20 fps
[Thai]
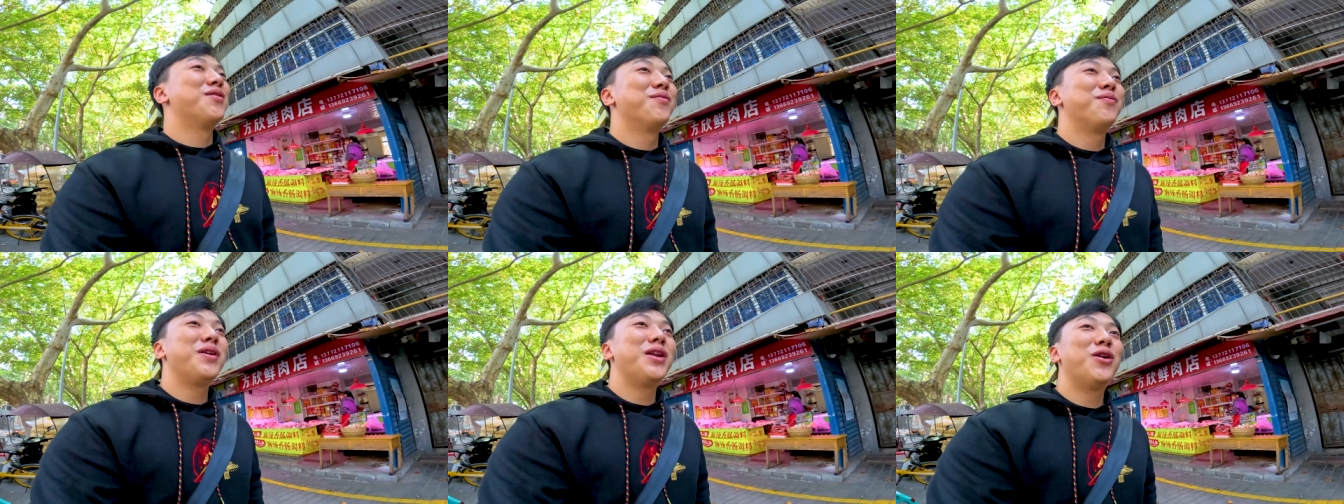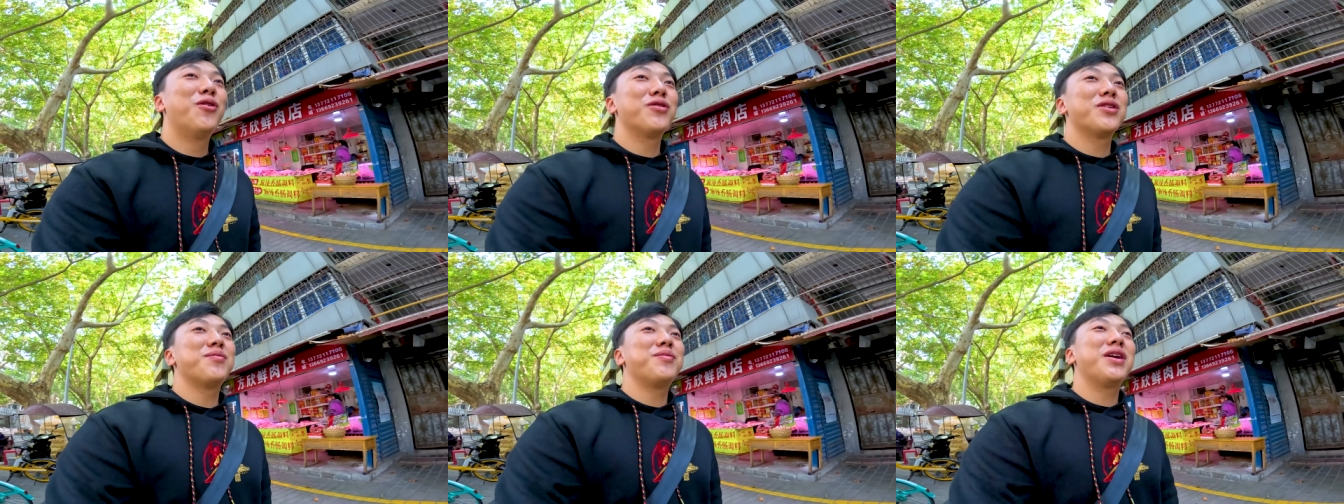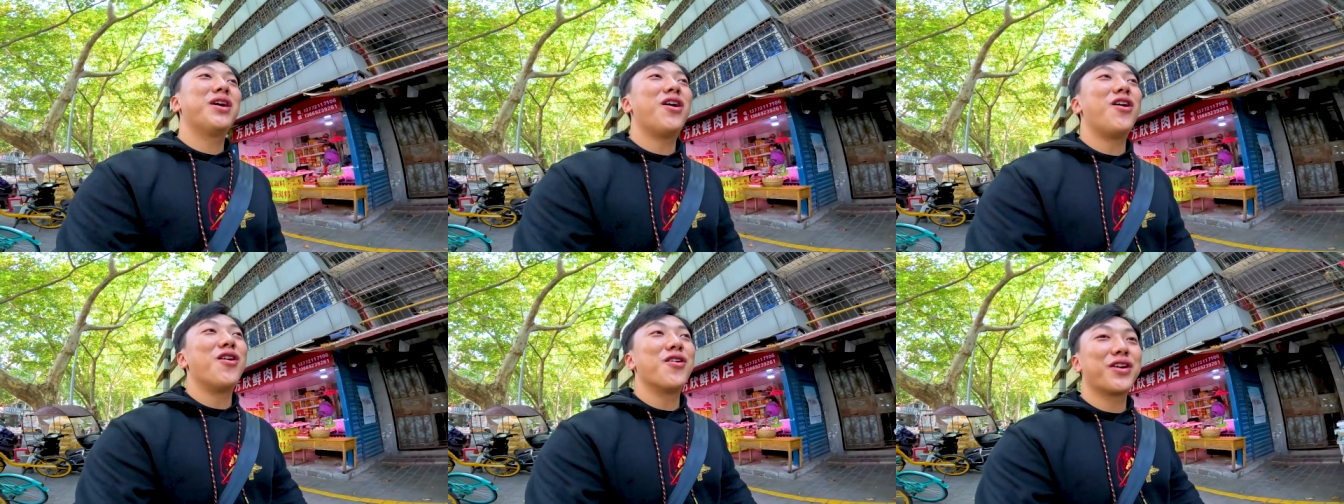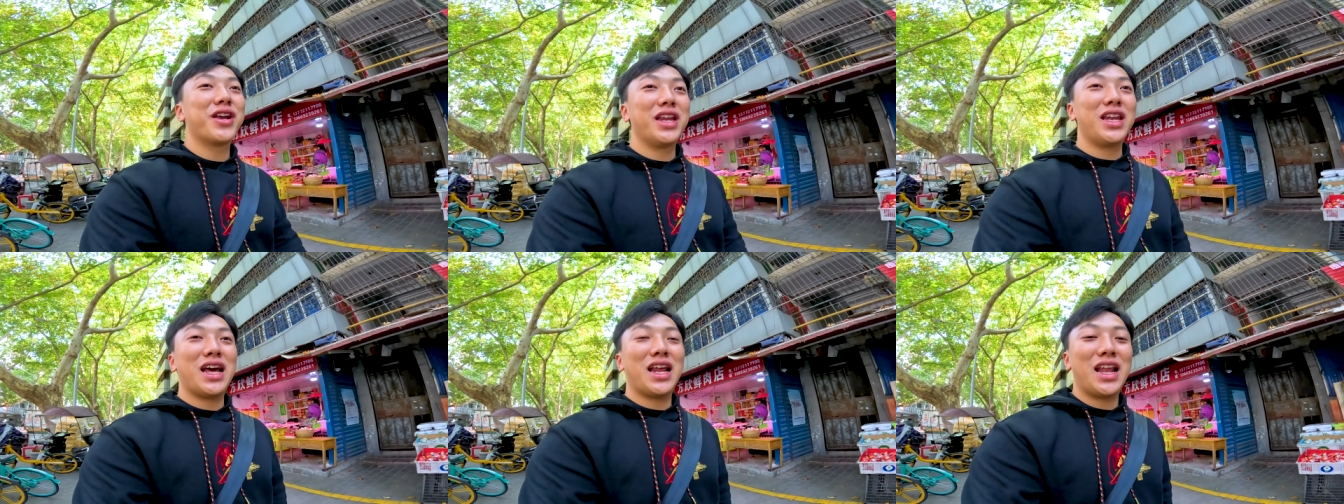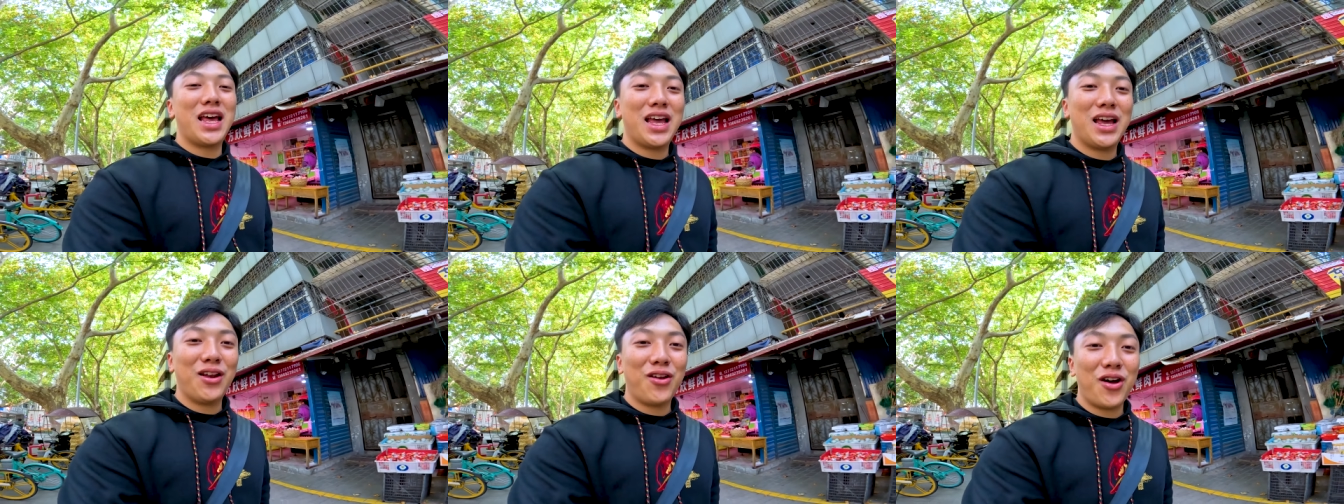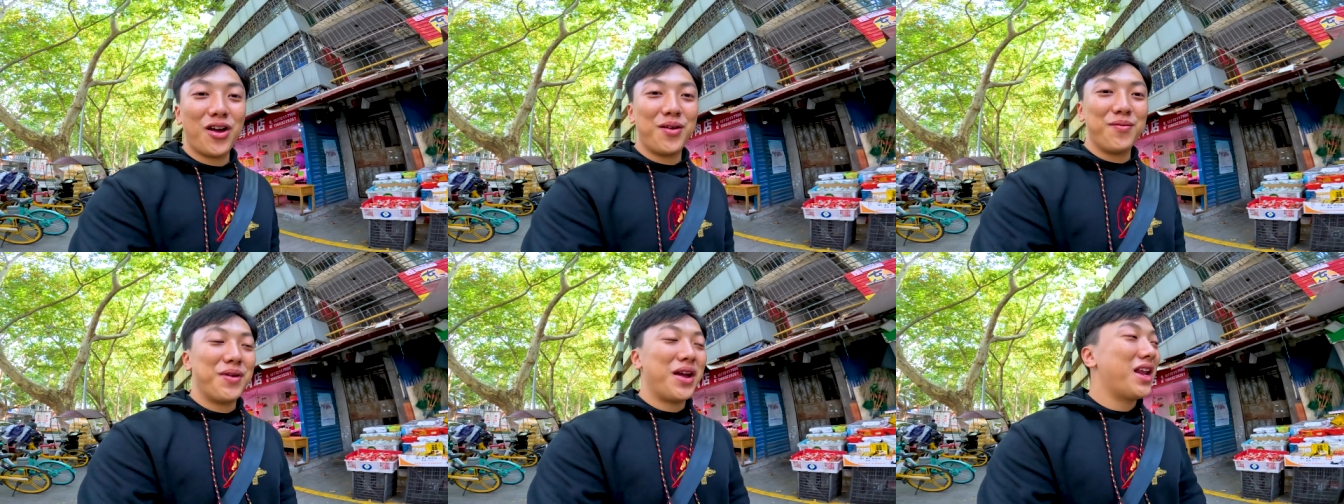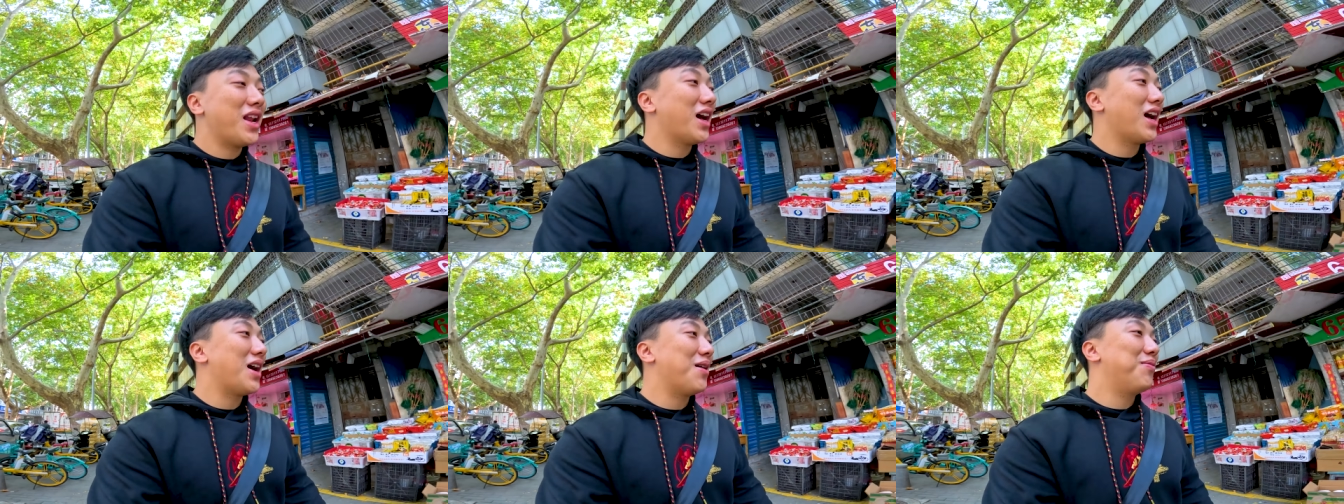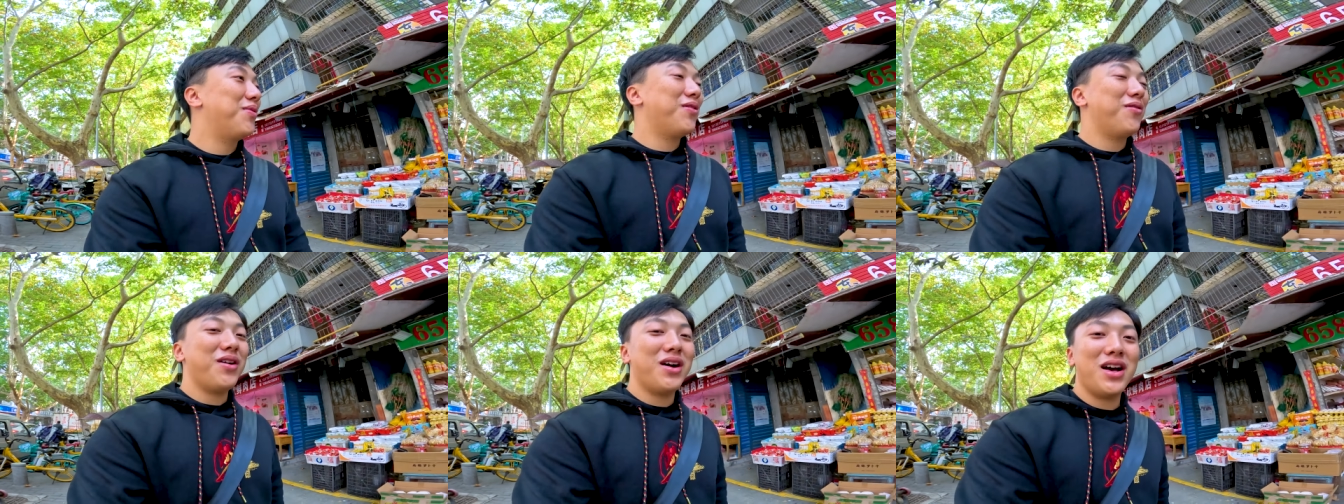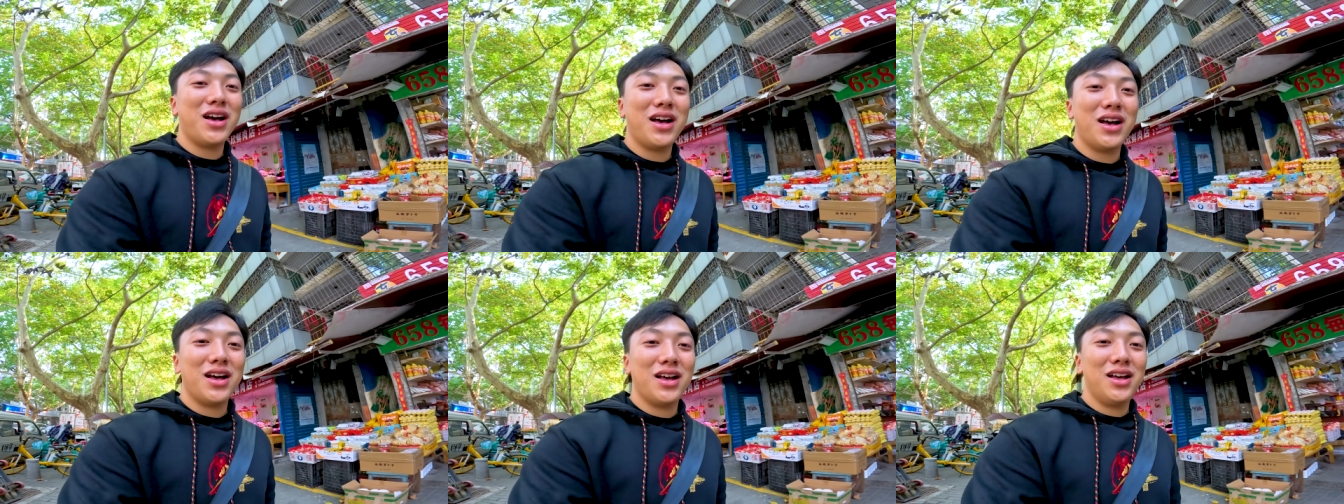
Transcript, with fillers: ไม่รู้จะมีของกินอะไรอร่อยไหมนะครับ เพราะว่า